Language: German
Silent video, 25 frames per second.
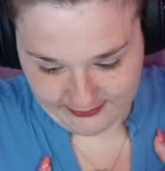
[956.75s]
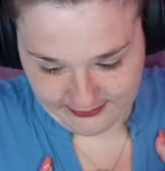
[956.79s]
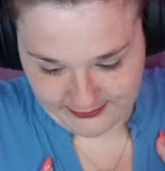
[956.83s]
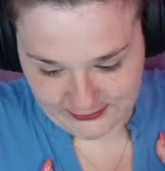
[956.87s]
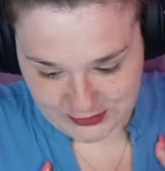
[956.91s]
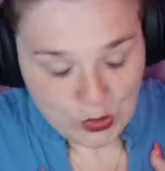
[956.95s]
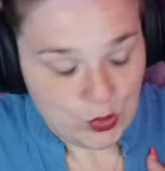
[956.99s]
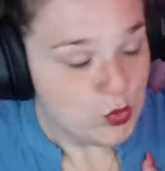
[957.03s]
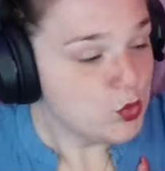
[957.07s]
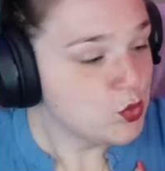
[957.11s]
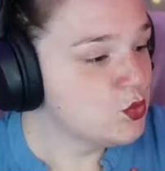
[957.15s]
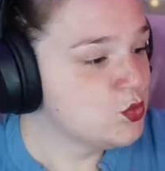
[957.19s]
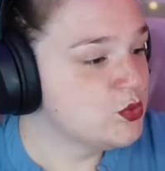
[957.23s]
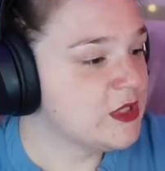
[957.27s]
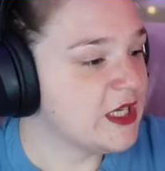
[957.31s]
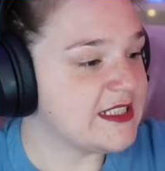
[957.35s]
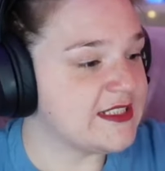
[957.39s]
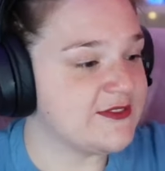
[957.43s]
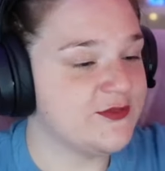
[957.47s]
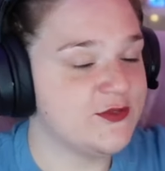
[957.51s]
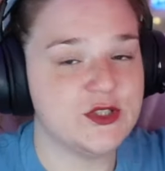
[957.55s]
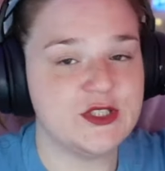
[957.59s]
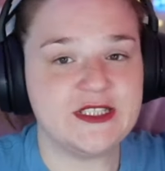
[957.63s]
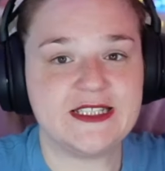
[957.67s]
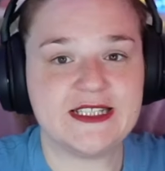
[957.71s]
Oh,
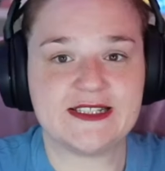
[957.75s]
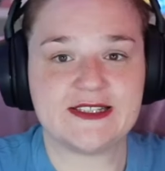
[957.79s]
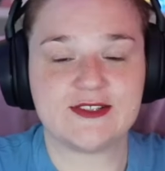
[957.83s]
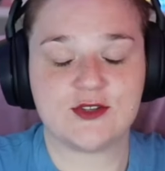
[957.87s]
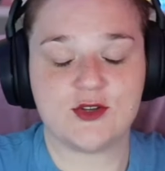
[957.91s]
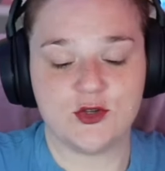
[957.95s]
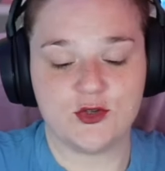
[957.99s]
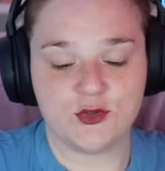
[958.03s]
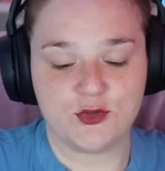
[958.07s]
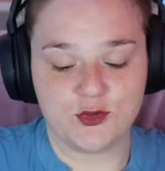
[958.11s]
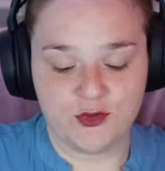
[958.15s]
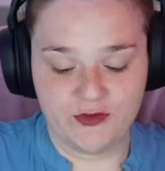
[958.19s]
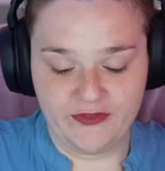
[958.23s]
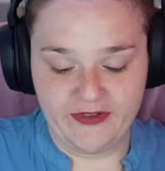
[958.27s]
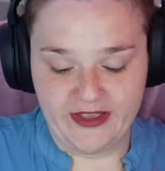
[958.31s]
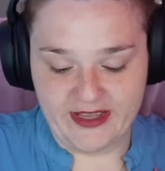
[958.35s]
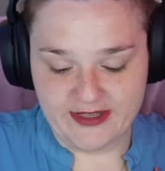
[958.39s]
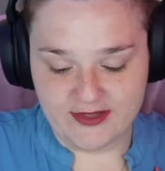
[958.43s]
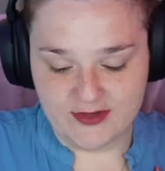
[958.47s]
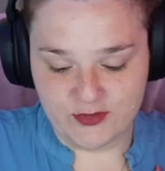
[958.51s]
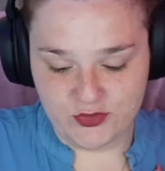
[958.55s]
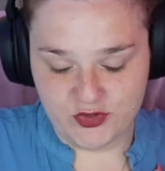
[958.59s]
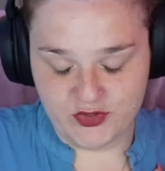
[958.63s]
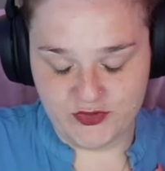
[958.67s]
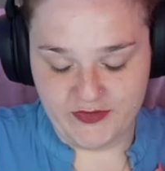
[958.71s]
das wird jetzt
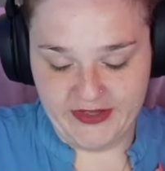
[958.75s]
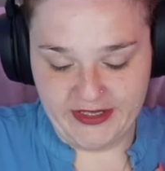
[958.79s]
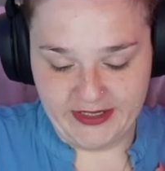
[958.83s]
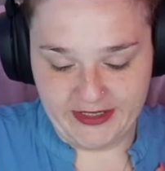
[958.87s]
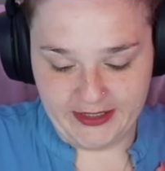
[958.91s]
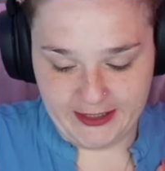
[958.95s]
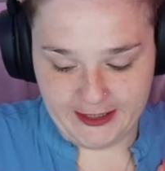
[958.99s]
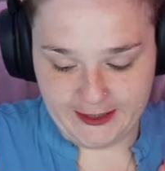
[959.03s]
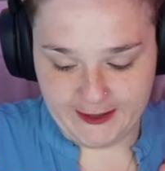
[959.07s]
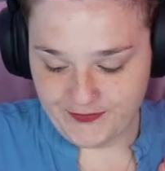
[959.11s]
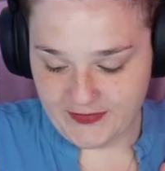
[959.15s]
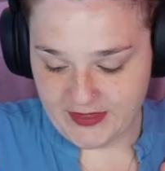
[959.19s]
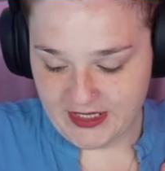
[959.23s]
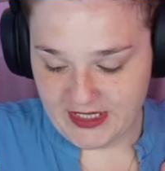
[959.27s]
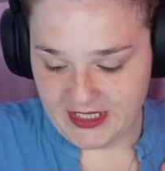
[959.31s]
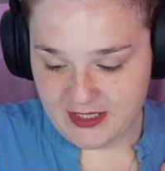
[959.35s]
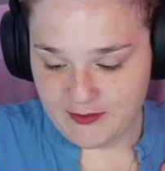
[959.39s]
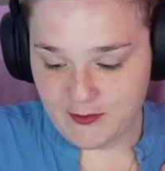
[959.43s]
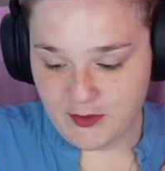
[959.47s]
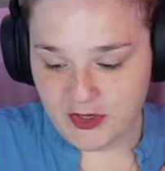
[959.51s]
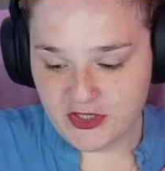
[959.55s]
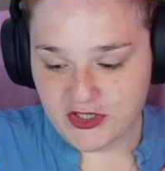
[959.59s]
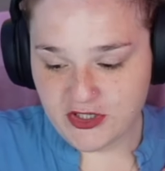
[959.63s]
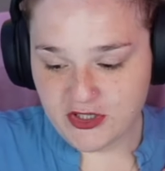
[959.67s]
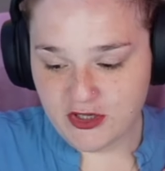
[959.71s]
kontrovers und schwierig. Ich
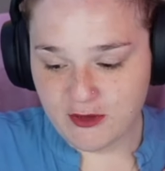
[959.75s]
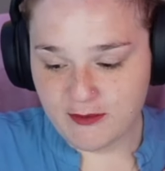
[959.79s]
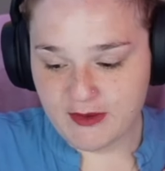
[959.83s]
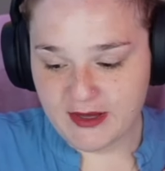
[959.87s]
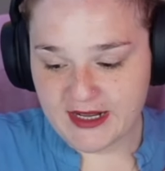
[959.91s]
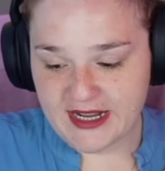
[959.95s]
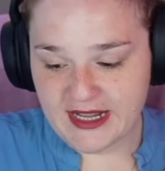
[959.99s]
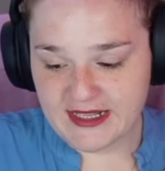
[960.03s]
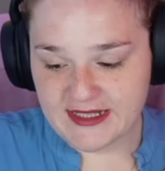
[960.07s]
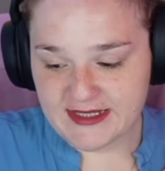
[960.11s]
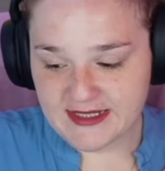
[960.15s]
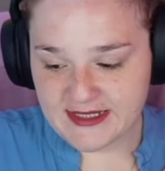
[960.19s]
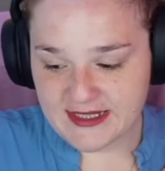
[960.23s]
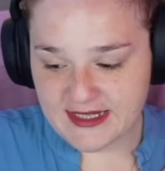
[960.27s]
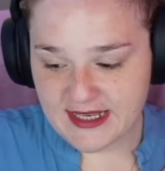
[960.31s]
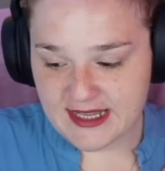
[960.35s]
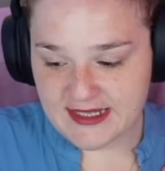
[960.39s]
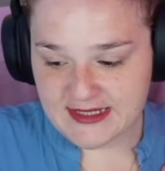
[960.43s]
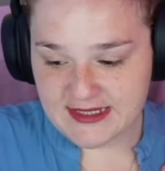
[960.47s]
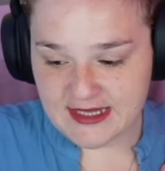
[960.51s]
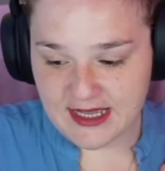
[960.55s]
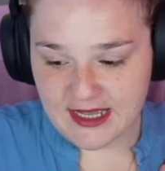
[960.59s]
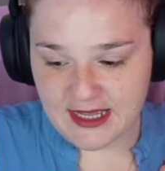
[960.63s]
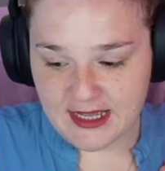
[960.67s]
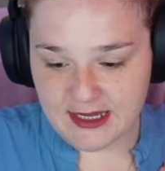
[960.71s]
möchte nochmal ganz klar
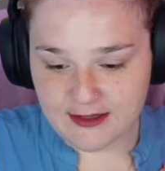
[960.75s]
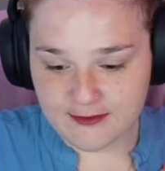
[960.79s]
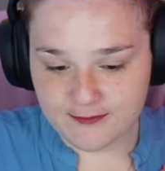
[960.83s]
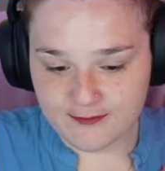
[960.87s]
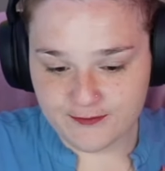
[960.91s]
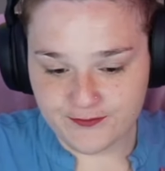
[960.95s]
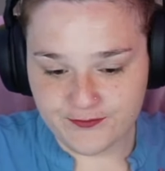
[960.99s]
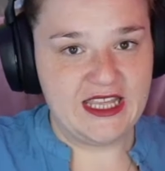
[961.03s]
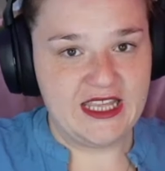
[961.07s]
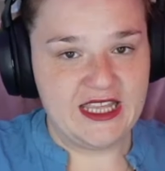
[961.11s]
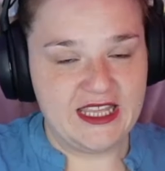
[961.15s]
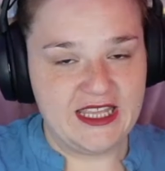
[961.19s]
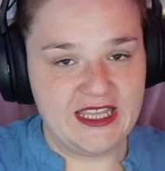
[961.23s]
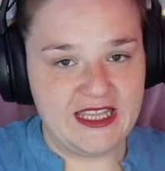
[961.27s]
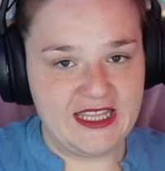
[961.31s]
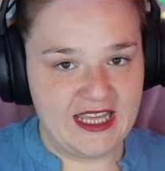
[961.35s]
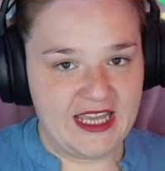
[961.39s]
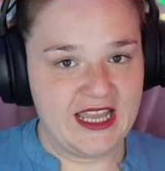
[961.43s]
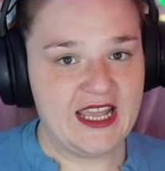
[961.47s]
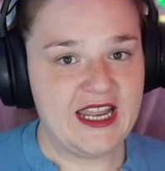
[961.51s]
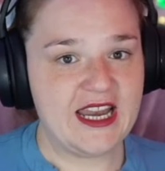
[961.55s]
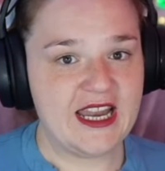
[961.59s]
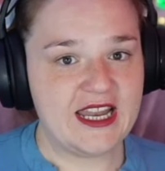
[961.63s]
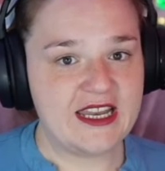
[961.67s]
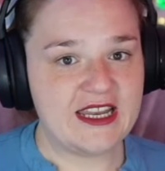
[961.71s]
sagen,
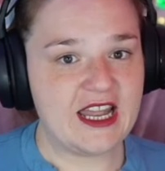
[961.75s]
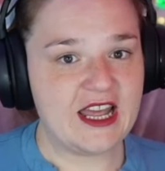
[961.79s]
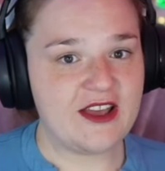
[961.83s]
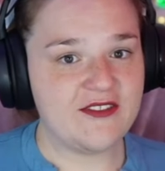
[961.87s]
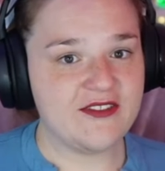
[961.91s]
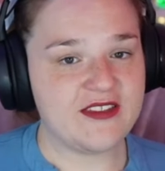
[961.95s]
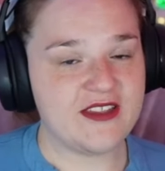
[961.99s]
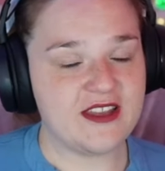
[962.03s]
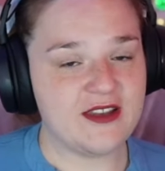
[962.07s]
jeder darf seine